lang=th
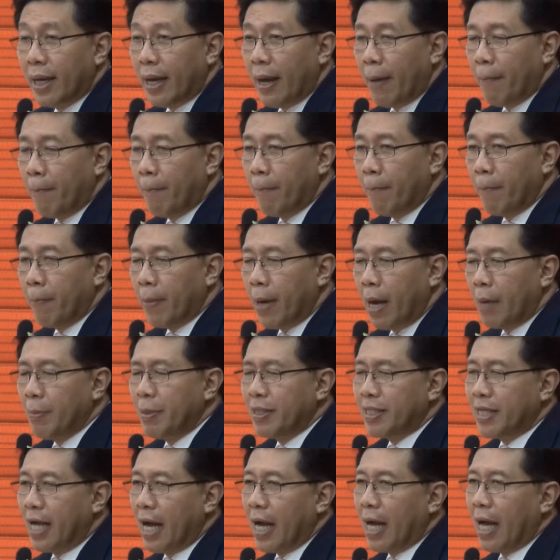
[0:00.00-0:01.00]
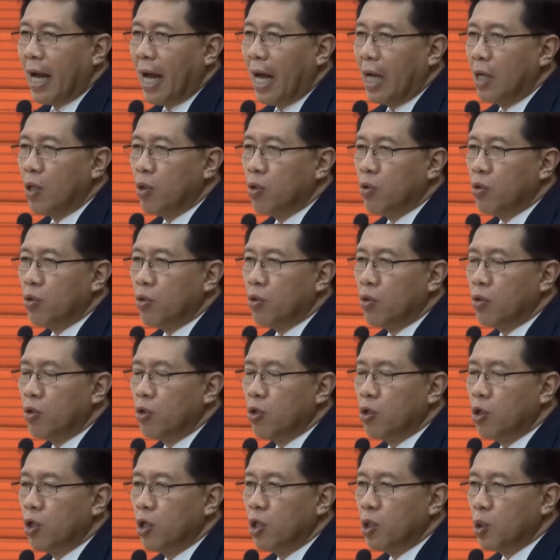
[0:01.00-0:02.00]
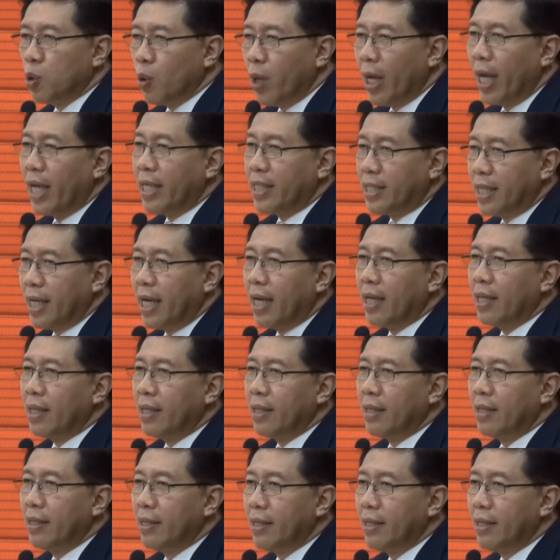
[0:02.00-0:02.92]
นะครับเขามีสาขาอยู่ทั่วเอเชีย